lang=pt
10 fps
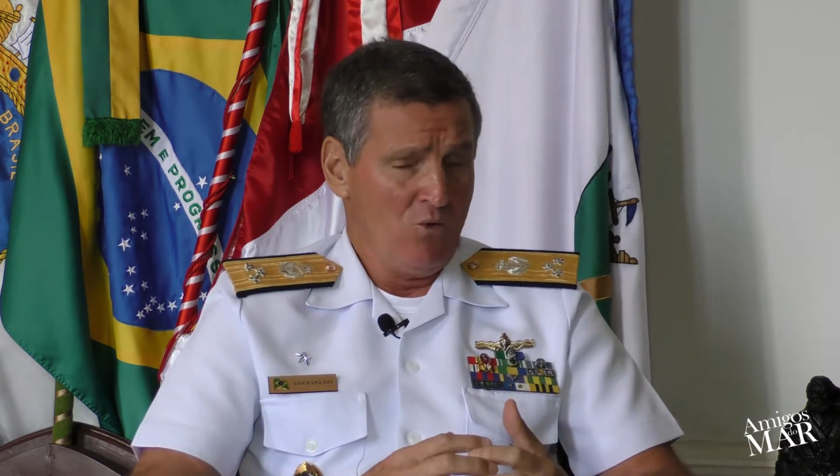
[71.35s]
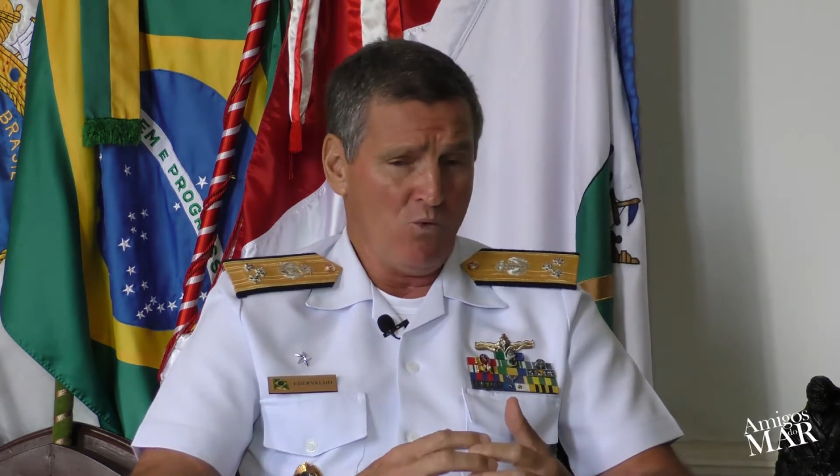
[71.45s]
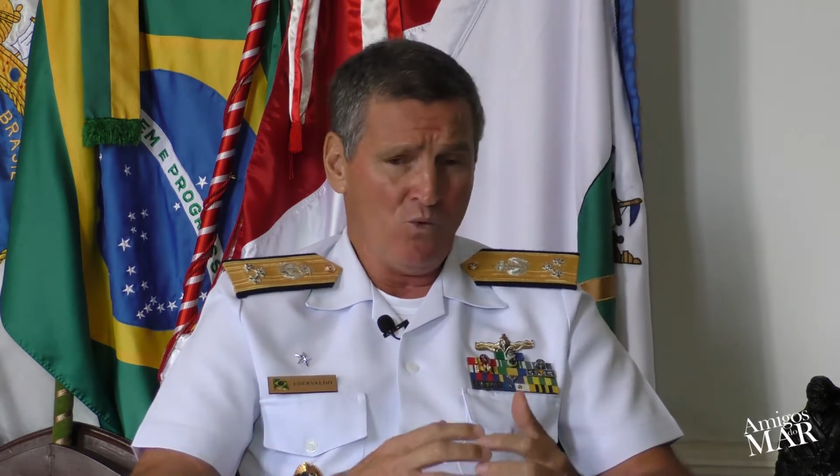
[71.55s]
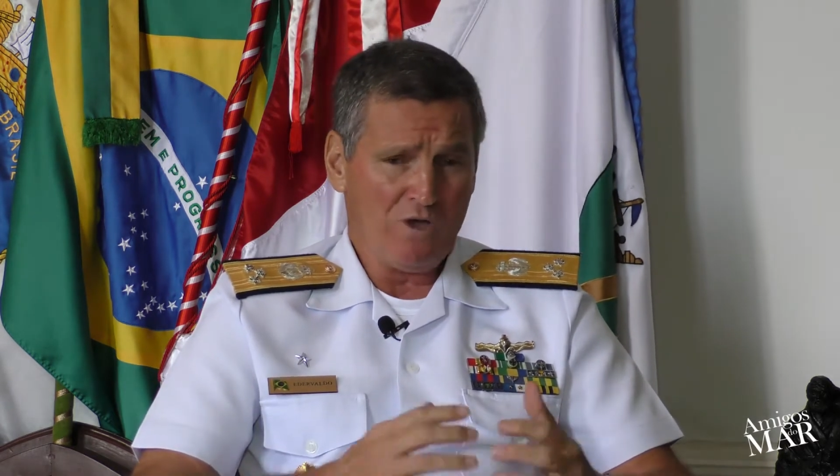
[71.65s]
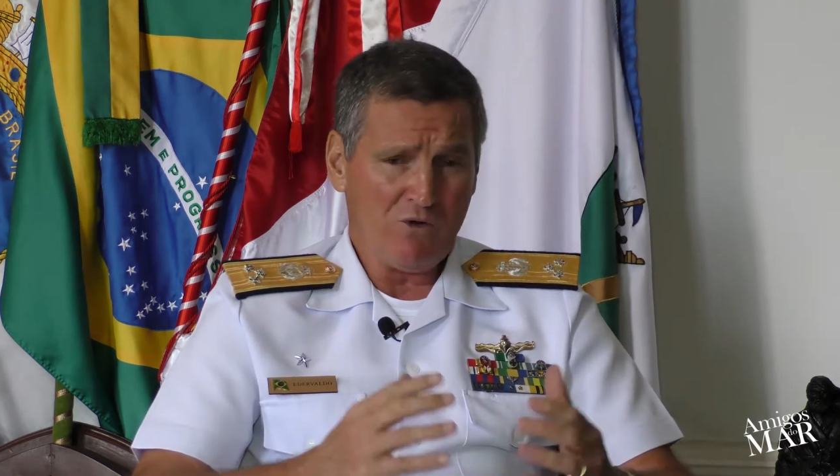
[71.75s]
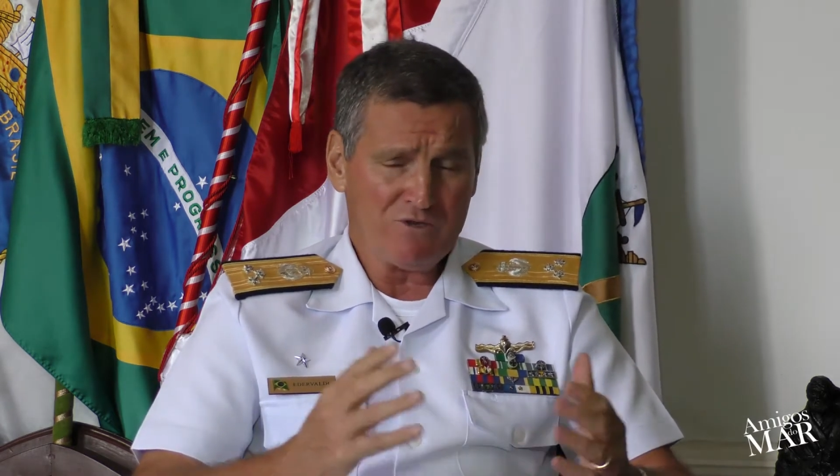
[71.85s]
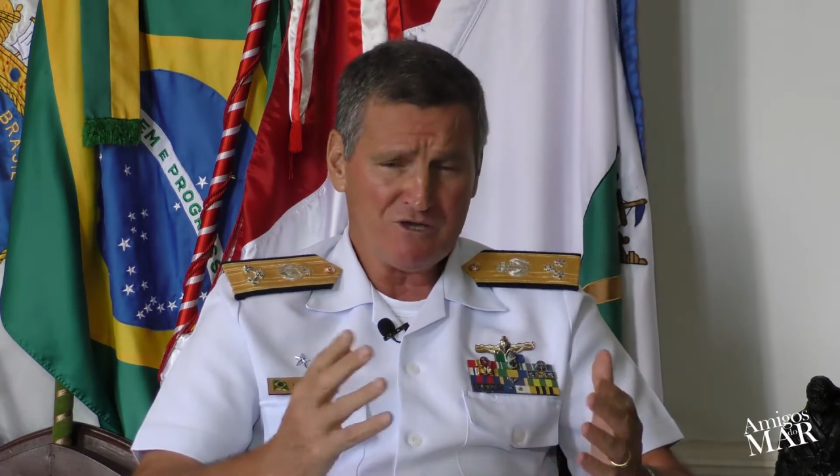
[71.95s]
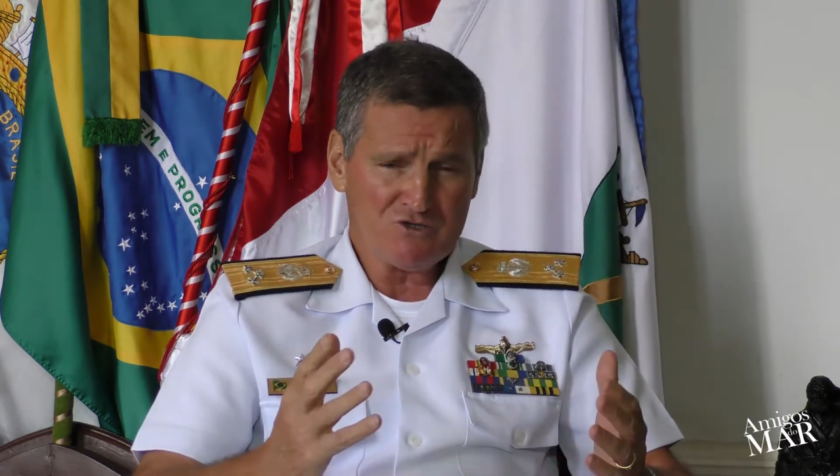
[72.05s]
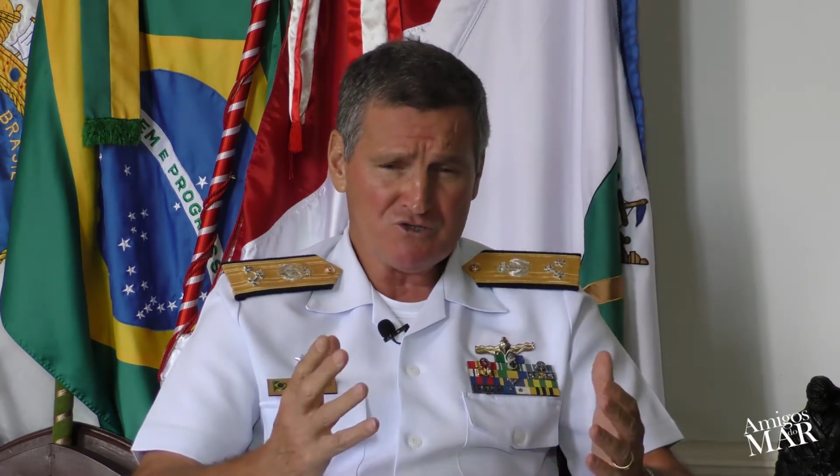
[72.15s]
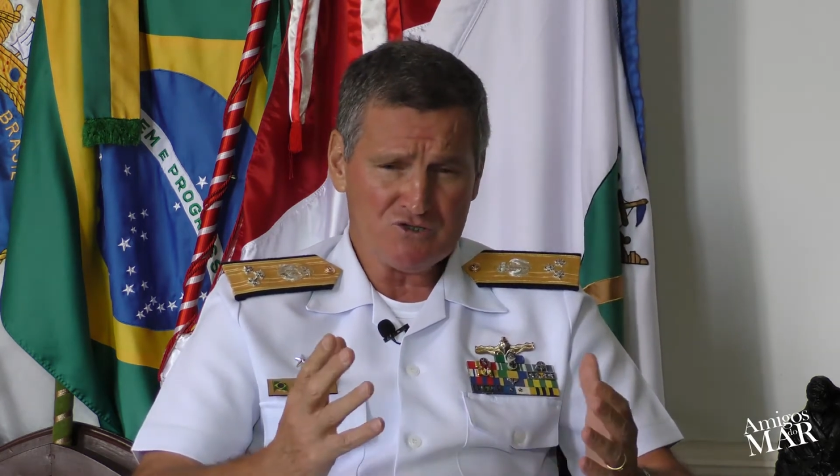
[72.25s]
O, o que eu
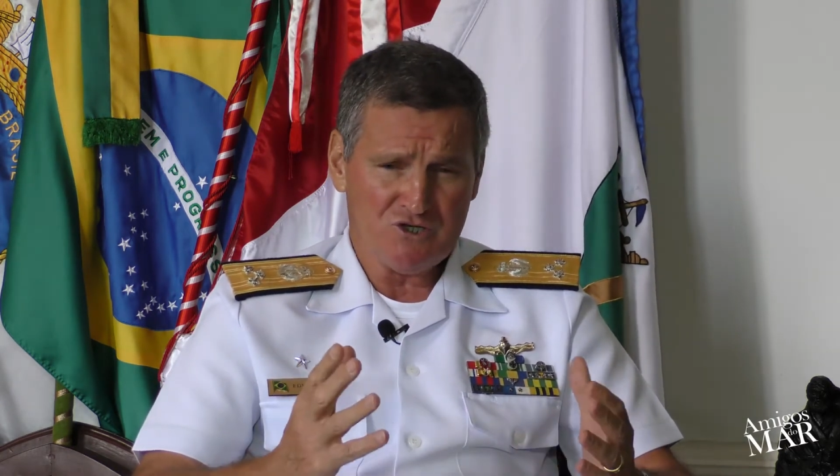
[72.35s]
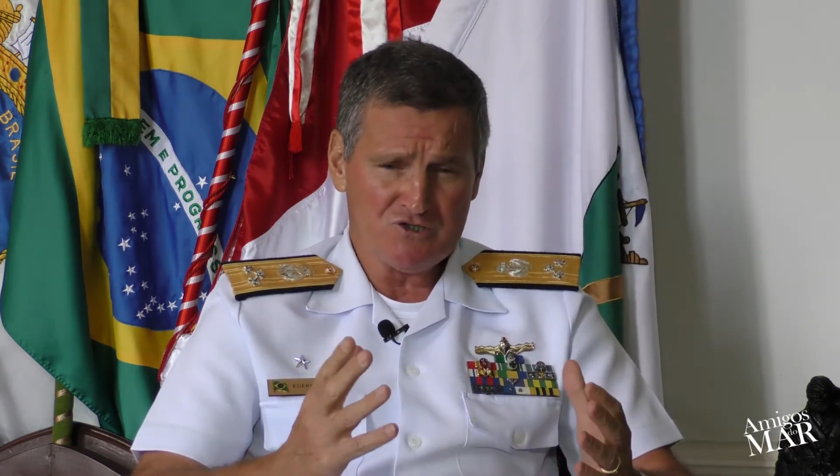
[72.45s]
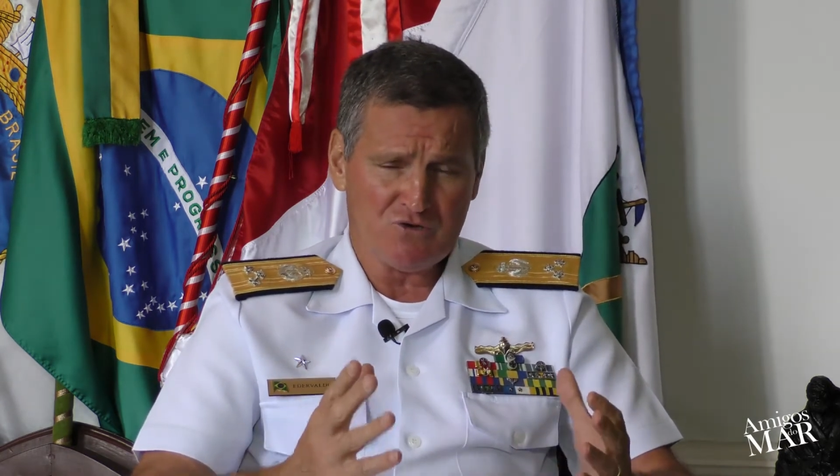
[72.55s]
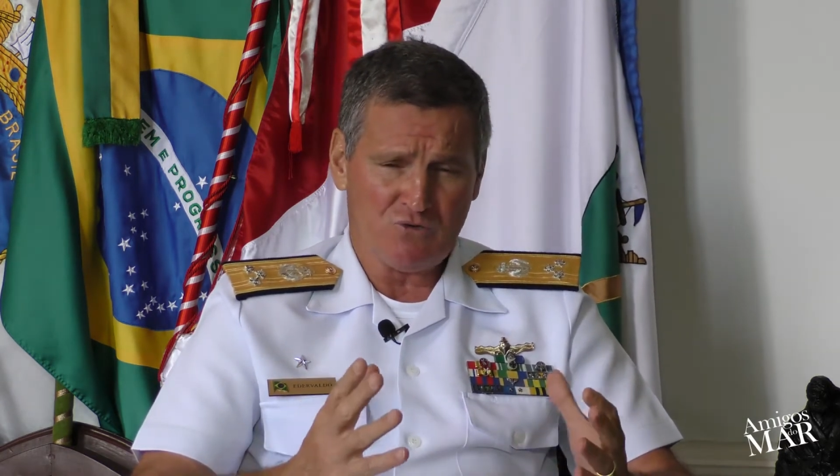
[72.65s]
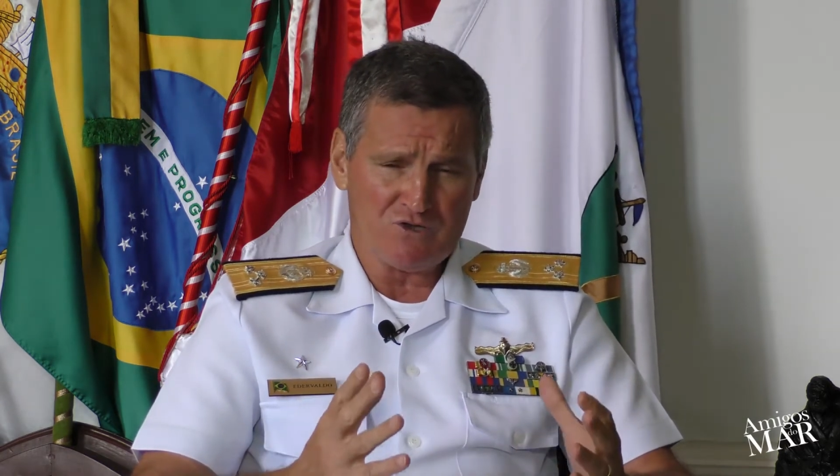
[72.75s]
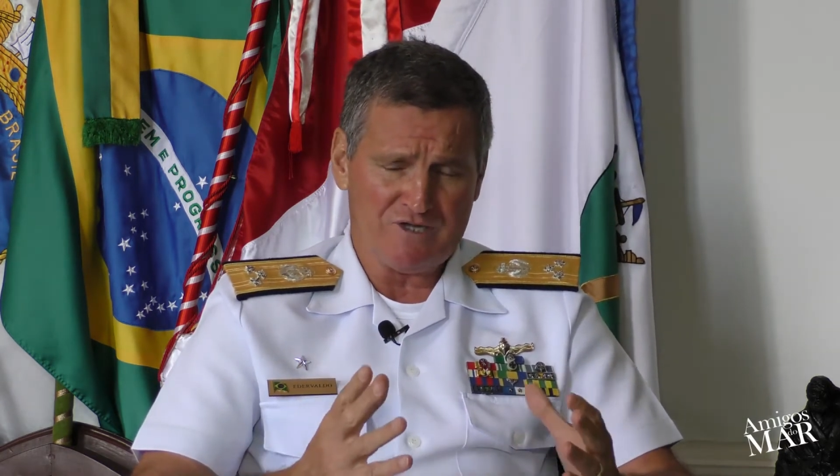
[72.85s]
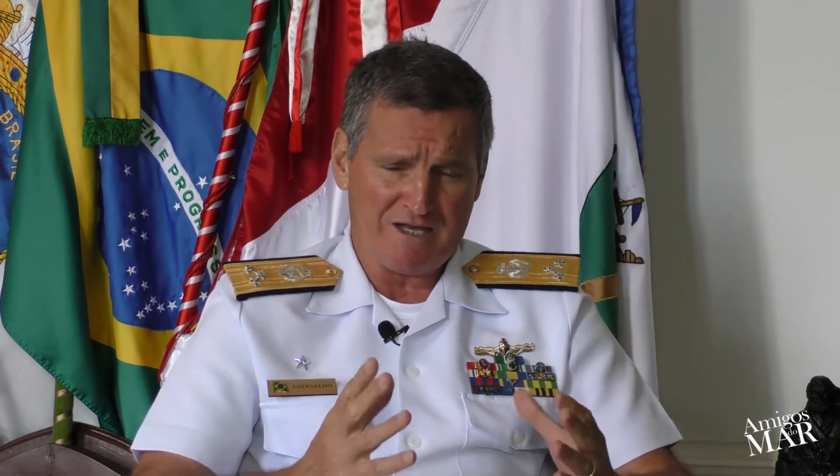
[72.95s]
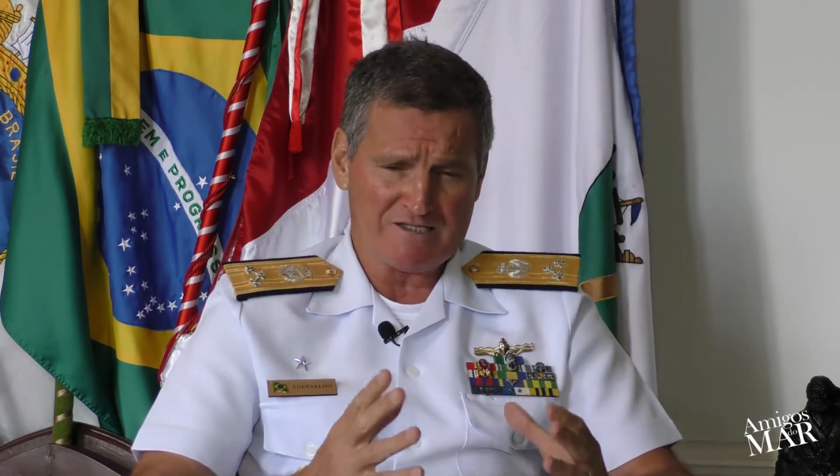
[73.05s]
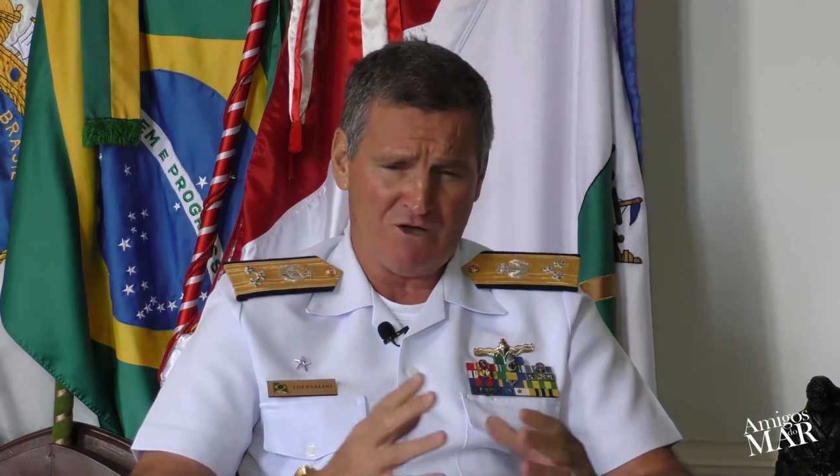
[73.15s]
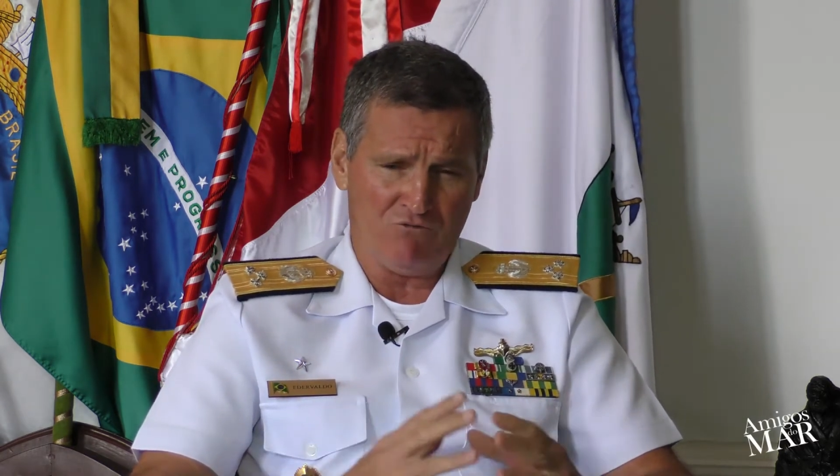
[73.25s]
deixo de, de, de
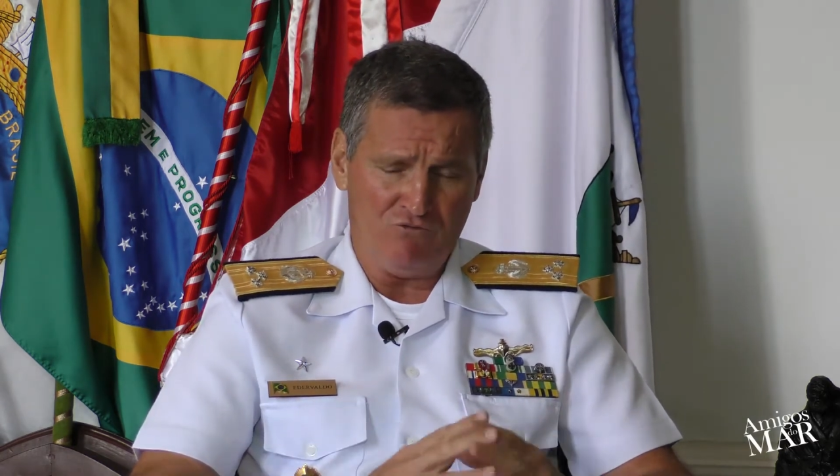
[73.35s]
consideração